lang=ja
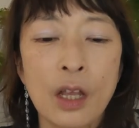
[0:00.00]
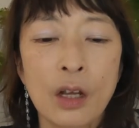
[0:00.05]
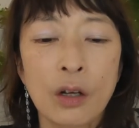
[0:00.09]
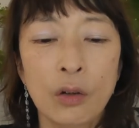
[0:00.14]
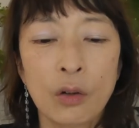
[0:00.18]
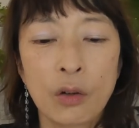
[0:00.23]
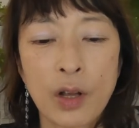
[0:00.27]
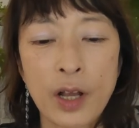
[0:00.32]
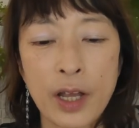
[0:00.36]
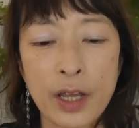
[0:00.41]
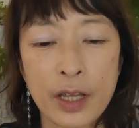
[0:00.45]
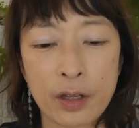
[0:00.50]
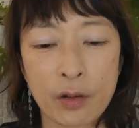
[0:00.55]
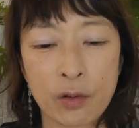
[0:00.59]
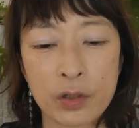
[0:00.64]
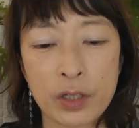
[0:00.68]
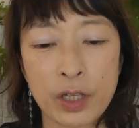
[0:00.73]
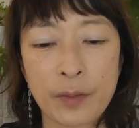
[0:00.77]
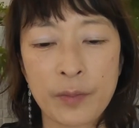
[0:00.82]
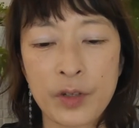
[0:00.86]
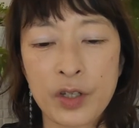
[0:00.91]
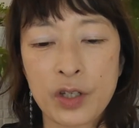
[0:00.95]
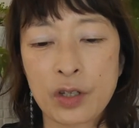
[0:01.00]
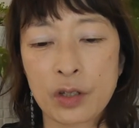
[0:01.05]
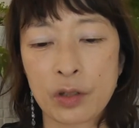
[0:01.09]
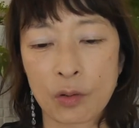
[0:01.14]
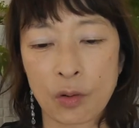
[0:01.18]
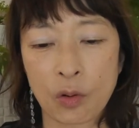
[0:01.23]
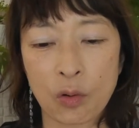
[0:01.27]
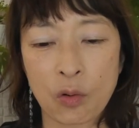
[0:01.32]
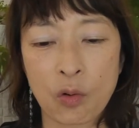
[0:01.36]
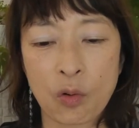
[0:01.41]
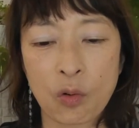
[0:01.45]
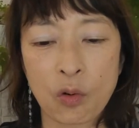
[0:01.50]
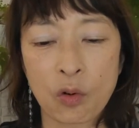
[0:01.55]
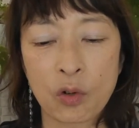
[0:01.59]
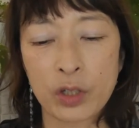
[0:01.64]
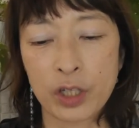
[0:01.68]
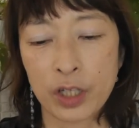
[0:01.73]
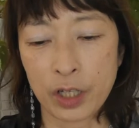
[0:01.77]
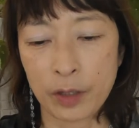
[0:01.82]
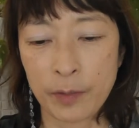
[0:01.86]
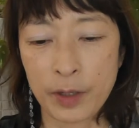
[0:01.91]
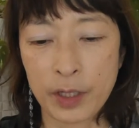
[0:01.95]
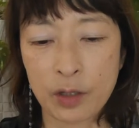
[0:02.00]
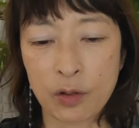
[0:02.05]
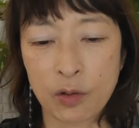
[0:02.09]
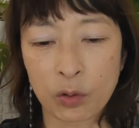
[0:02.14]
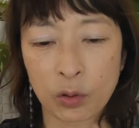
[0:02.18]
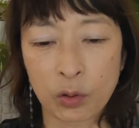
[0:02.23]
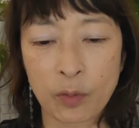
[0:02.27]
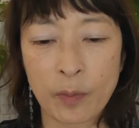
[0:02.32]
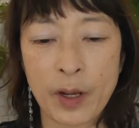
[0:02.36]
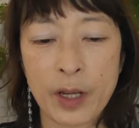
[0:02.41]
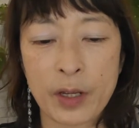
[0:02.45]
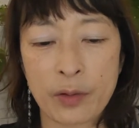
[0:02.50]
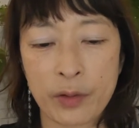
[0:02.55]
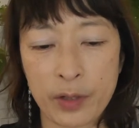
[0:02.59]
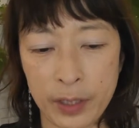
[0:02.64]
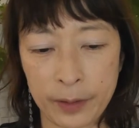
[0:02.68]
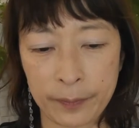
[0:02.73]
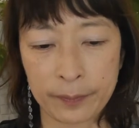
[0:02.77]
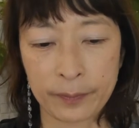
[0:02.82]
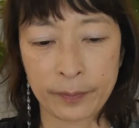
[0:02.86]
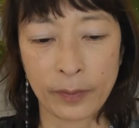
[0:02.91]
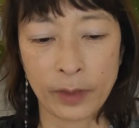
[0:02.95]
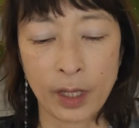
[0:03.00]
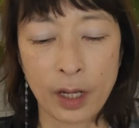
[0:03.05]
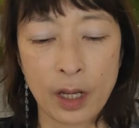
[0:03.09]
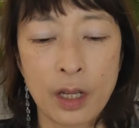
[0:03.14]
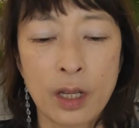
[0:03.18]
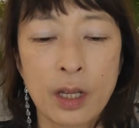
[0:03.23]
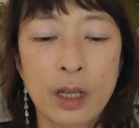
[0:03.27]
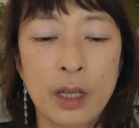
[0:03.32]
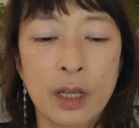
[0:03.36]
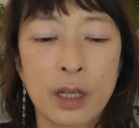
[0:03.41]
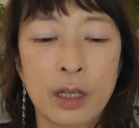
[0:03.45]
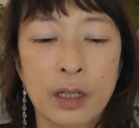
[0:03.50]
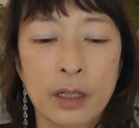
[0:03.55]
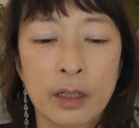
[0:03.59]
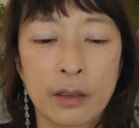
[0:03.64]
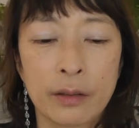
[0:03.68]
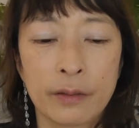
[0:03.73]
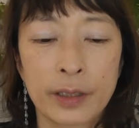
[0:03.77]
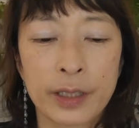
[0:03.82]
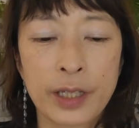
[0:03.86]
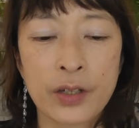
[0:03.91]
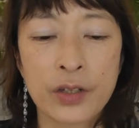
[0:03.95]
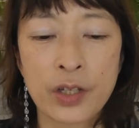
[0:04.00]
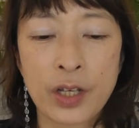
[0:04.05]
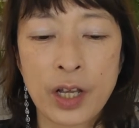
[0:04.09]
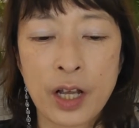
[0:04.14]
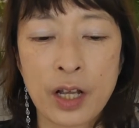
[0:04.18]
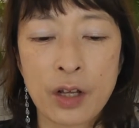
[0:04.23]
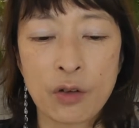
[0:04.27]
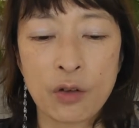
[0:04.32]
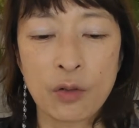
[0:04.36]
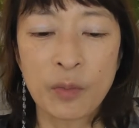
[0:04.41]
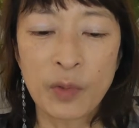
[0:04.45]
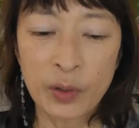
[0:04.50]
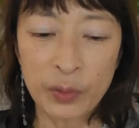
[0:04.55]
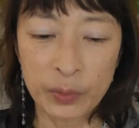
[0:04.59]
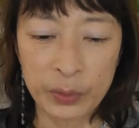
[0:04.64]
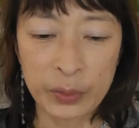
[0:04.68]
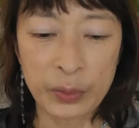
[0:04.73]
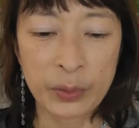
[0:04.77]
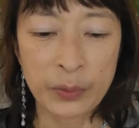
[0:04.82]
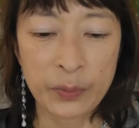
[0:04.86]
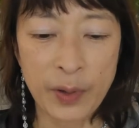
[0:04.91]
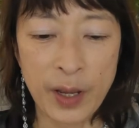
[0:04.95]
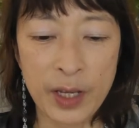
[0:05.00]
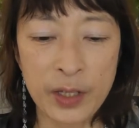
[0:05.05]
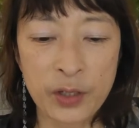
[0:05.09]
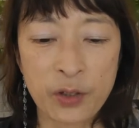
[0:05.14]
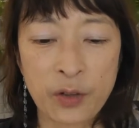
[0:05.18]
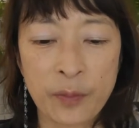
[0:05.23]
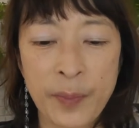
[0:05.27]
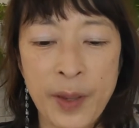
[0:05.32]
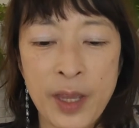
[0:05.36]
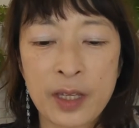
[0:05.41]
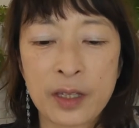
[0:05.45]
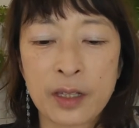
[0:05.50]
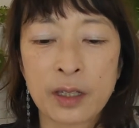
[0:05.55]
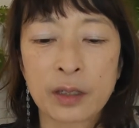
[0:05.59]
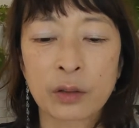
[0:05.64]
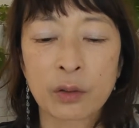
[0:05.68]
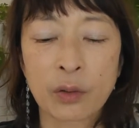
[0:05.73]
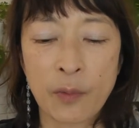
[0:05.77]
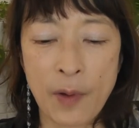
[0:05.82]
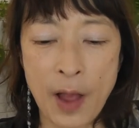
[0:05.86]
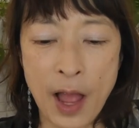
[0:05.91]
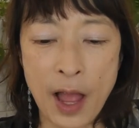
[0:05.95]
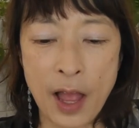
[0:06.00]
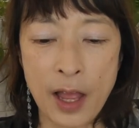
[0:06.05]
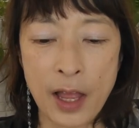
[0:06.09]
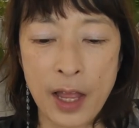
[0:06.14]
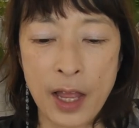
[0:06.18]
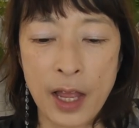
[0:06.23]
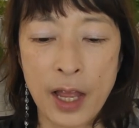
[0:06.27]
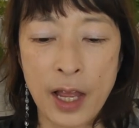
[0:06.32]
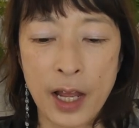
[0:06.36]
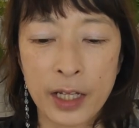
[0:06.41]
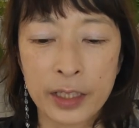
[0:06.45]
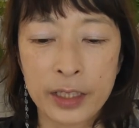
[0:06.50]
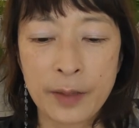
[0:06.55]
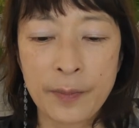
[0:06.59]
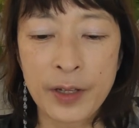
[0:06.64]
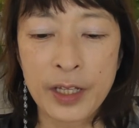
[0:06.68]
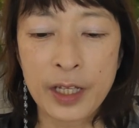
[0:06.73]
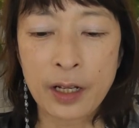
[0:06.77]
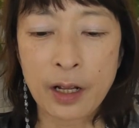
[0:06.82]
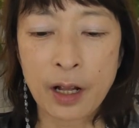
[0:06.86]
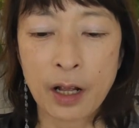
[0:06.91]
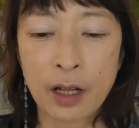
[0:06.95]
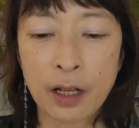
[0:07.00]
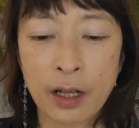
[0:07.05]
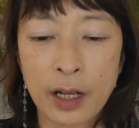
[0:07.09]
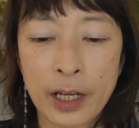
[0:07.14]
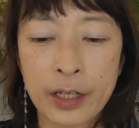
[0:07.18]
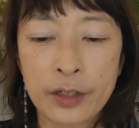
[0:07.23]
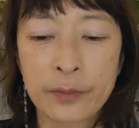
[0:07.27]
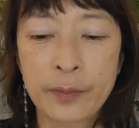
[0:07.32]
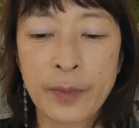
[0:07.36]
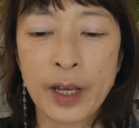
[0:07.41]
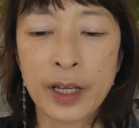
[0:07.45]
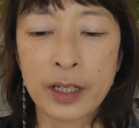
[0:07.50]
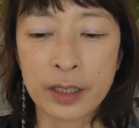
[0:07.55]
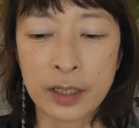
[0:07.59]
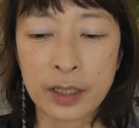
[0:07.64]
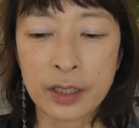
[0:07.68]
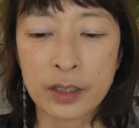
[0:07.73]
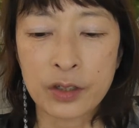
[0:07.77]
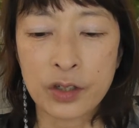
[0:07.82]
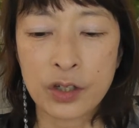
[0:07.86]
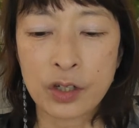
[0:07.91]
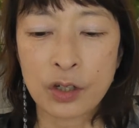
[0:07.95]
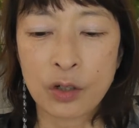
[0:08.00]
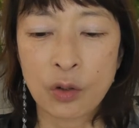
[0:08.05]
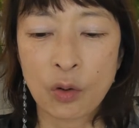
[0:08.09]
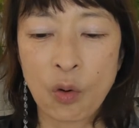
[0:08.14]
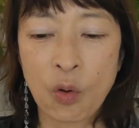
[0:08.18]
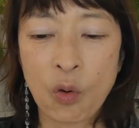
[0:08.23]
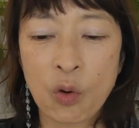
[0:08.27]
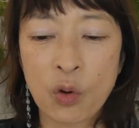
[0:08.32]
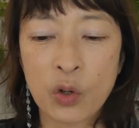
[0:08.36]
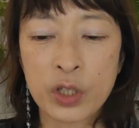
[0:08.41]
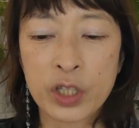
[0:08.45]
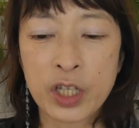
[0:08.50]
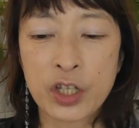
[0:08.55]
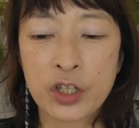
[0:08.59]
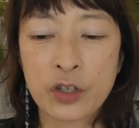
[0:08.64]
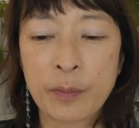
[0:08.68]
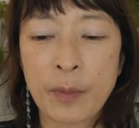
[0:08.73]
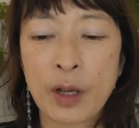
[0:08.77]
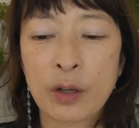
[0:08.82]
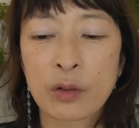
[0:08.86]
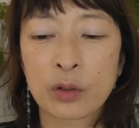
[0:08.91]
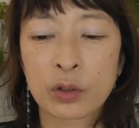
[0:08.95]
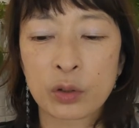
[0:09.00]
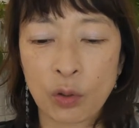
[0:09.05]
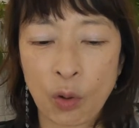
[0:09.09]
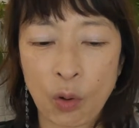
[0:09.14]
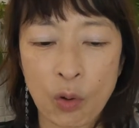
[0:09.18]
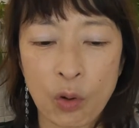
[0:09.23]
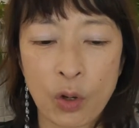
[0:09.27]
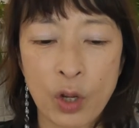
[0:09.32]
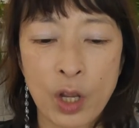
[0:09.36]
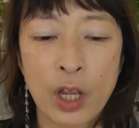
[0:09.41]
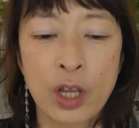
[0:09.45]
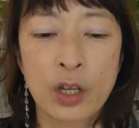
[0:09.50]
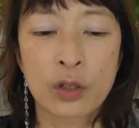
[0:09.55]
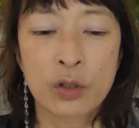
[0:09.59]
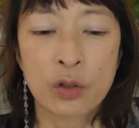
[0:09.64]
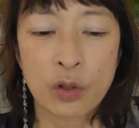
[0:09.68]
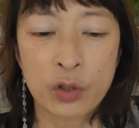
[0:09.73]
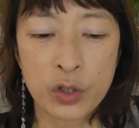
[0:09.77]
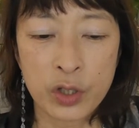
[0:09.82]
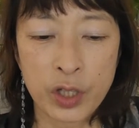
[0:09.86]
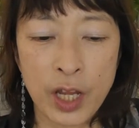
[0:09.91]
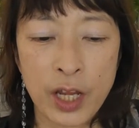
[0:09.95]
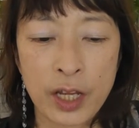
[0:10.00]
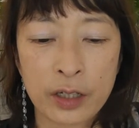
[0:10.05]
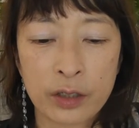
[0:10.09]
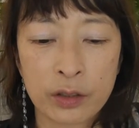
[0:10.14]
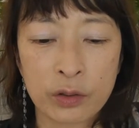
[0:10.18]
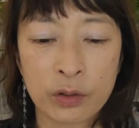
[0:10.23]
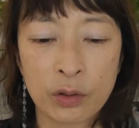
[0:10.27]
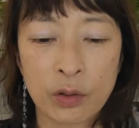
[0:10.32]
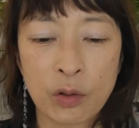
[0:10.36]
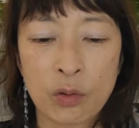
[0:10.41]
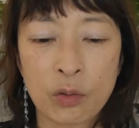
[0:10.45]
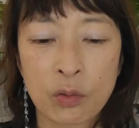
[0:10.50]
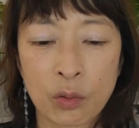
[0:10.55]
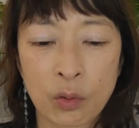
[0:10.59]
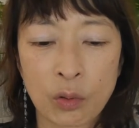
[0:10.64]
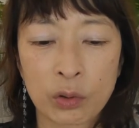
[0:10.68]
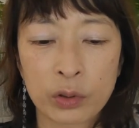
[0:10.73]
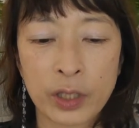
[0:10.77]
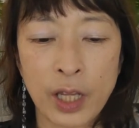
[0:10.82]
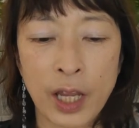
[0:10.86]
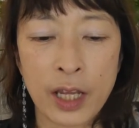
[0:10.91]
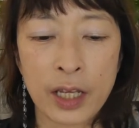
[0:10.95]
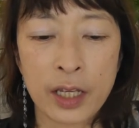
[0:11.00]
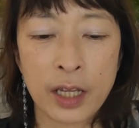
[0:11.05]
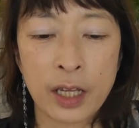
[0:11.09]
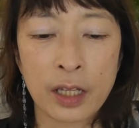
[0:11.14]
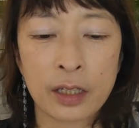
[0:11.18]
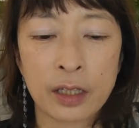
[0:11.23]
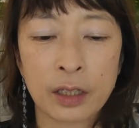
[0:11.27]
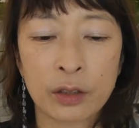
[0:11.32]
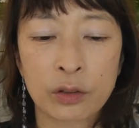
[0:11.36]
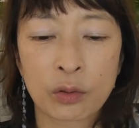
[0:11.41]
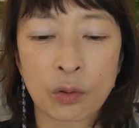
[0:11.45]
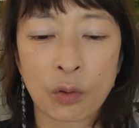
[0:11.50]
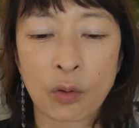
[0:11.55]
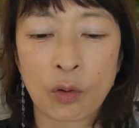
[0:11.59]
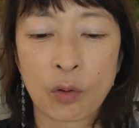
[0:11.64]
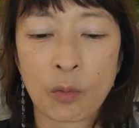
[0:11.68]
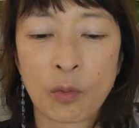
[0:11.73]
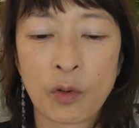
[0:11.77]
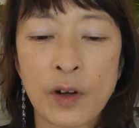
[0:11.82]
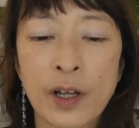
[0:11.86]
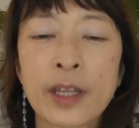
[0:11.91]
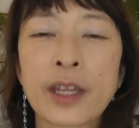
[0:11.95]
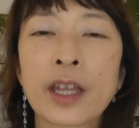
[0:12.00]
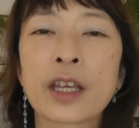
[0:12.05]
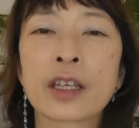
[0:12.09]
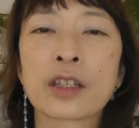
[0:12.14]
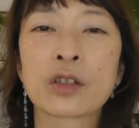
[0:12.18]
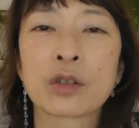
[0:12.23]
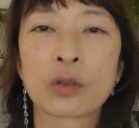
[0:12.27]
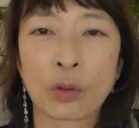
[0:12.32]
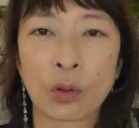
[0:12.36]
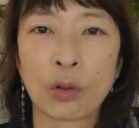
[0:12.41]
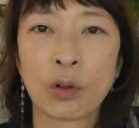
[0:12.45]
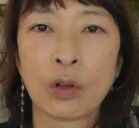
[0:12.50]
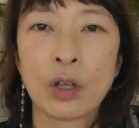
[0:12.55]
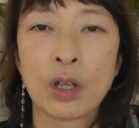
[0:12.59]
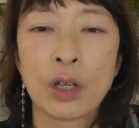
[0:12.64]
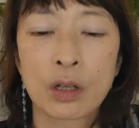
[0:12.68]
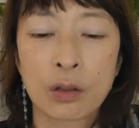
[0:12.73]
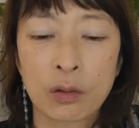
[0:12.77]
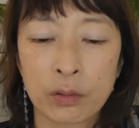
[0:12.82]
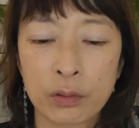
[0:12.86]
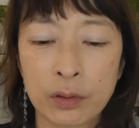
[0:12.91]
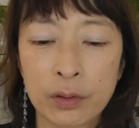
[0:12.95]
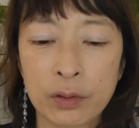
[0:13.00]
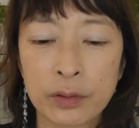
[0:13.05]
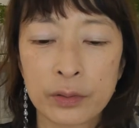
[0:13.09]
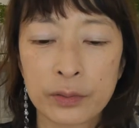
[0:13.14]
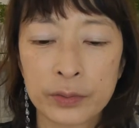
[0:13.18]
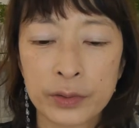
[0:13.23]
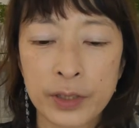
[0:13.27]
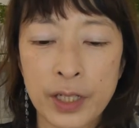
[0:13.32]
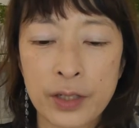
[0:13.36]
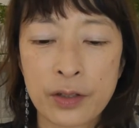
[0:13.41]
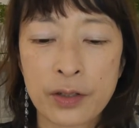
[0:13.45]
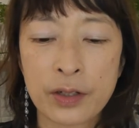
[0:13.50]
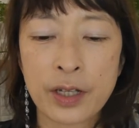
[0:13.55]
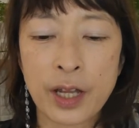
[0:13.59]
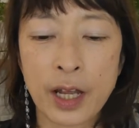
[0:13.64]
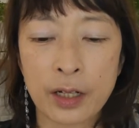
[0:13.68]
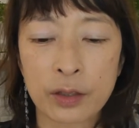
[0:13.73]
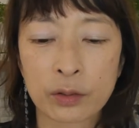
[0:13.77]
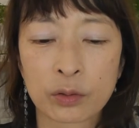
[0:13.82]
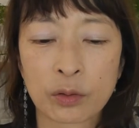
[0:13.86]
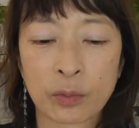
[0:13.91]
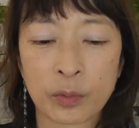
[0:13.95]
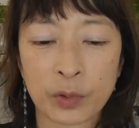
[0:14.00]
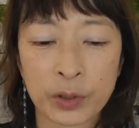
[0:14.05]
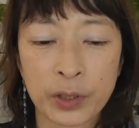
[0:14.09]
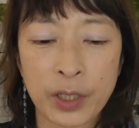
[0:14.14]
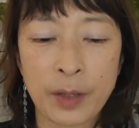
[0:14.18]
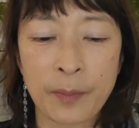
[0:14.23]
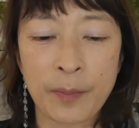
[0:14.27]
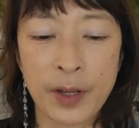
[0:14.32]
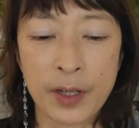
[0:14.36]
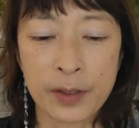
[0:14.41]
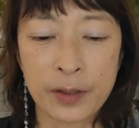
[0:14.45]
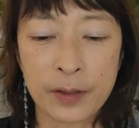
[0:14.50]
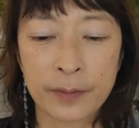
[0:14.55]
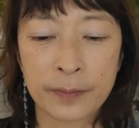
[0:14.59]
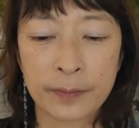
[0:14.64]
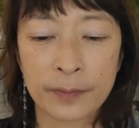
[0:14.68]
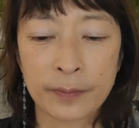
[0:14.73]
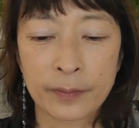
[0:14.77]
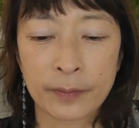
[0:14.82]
小貝治美氏の心に響く言葉より私が思うファーストペンギンとは頭で考える前に実行をしてしまう人そして苦労を大変だと思わない人この2つにあると思っています